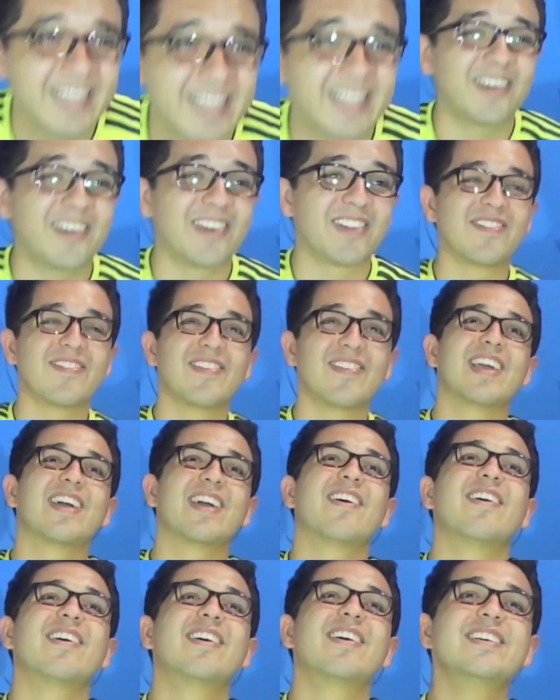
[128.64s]
Dios
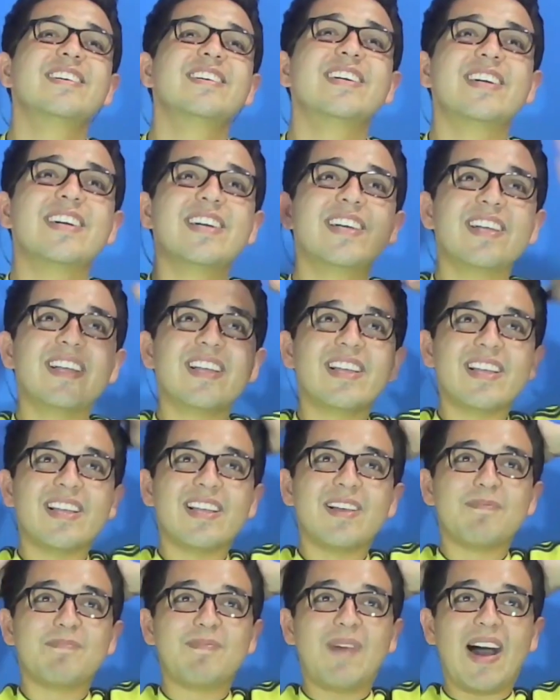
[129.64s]
mío.
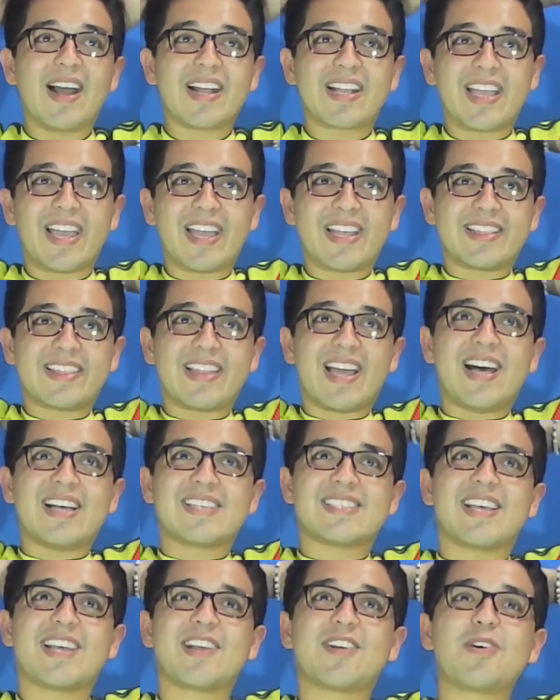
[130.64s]
Paqueta
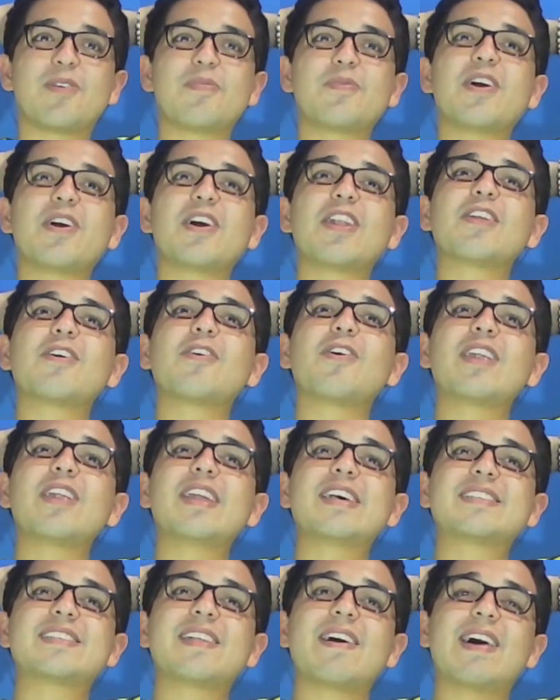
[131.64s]
se comió el gol,
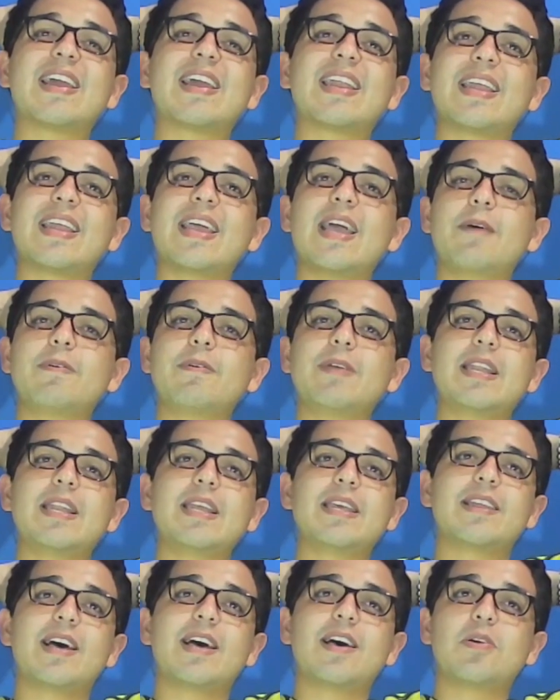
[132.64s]
estaba
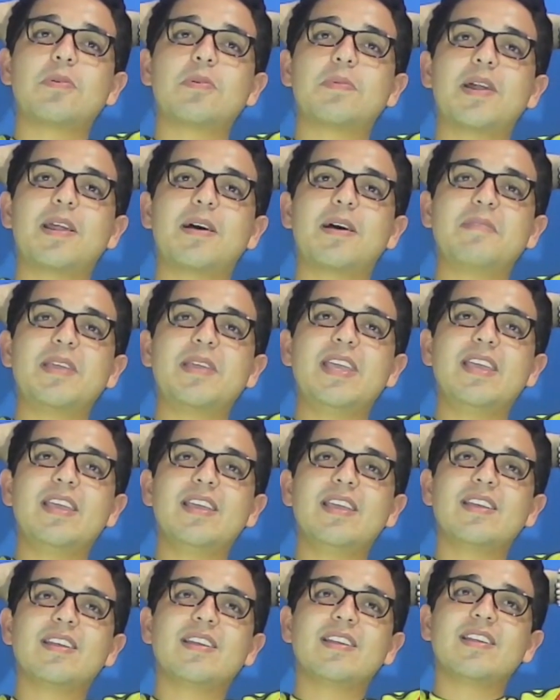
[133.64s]
rehabilitado para
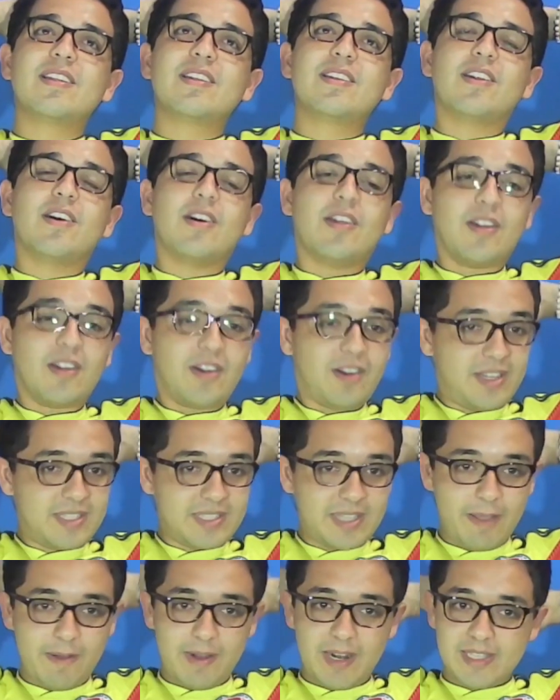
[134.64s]
mí. No, no, no, es
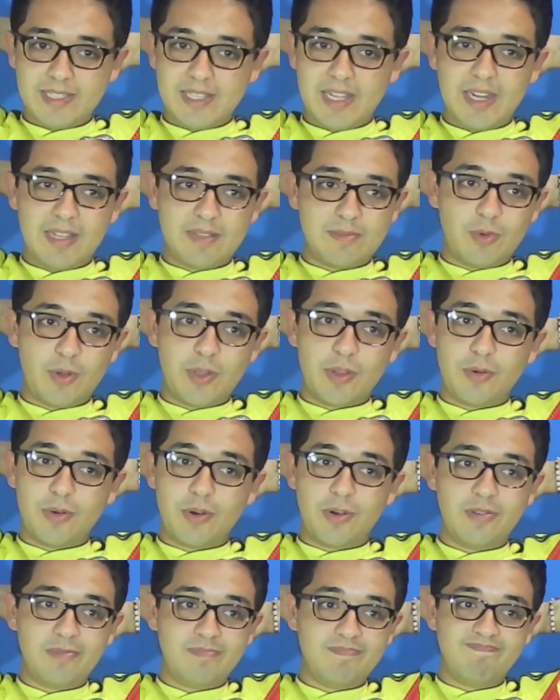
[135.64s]
que Brasil es muy duro.
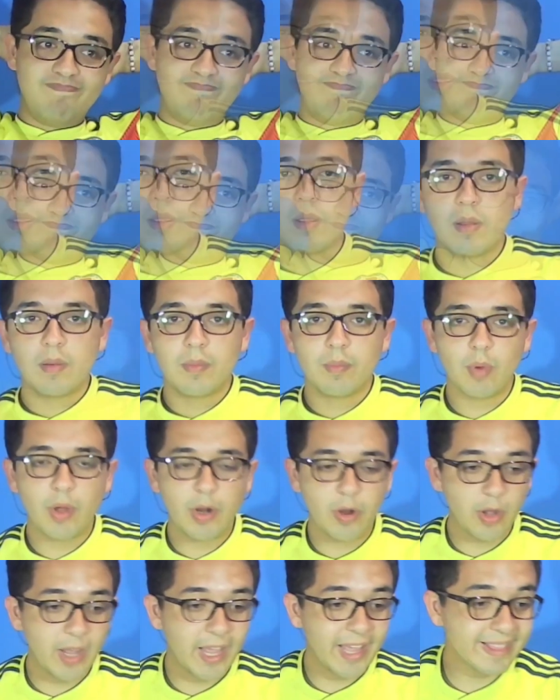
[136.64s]

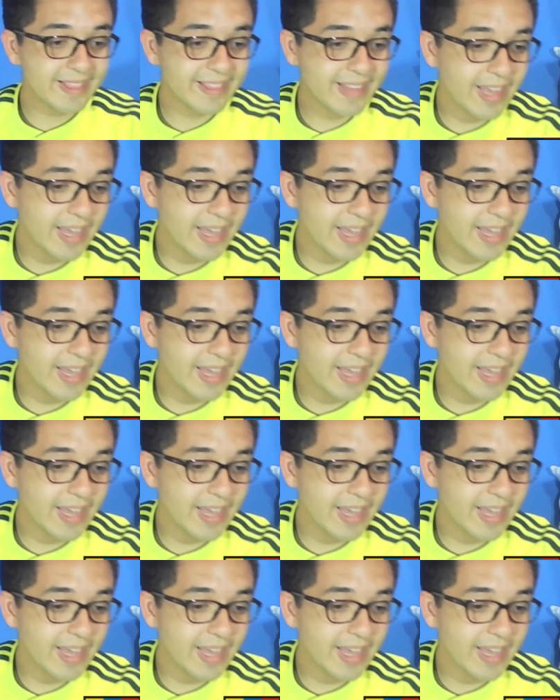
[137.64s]
Bueno gente,